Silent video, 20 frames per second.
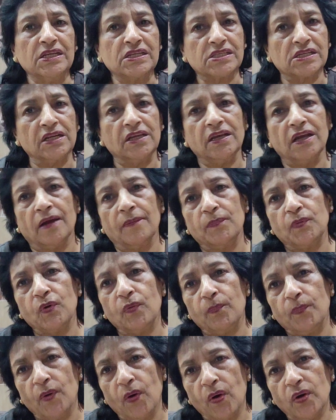इसलिए
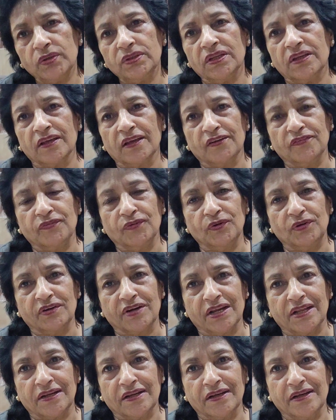आपको बहुत केयरफुल
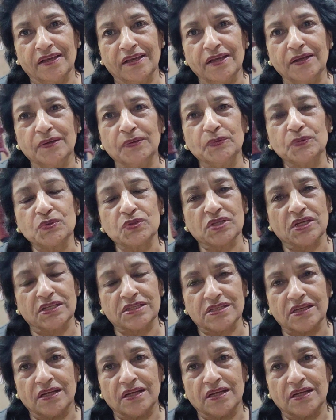रहना है उसके